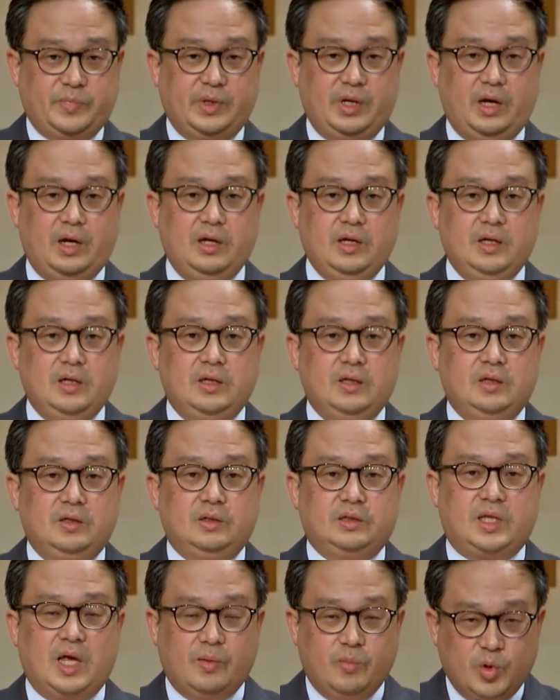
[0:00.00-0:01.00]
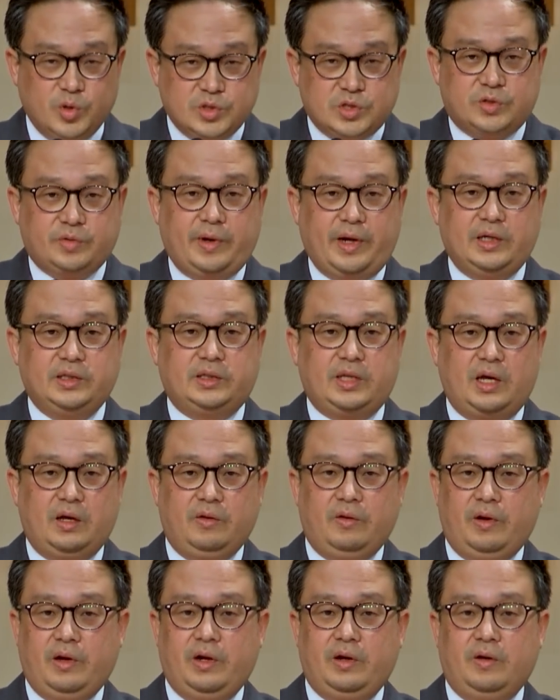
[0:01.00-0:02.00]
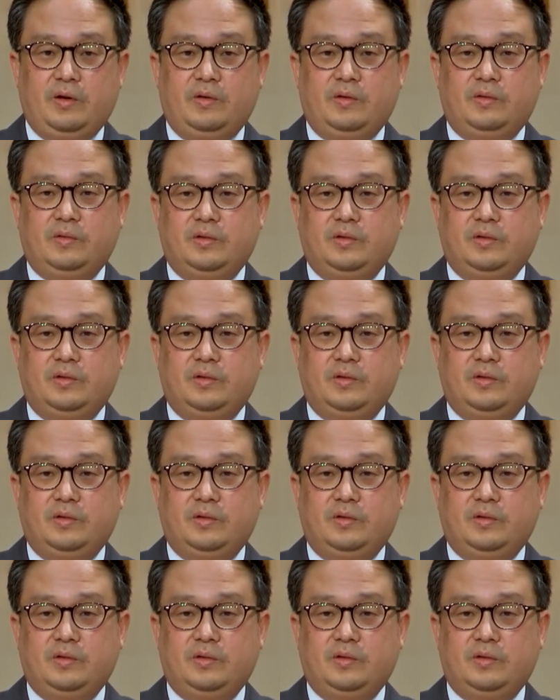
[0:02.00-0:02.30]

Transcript: 예, demonstrate 된 거예요.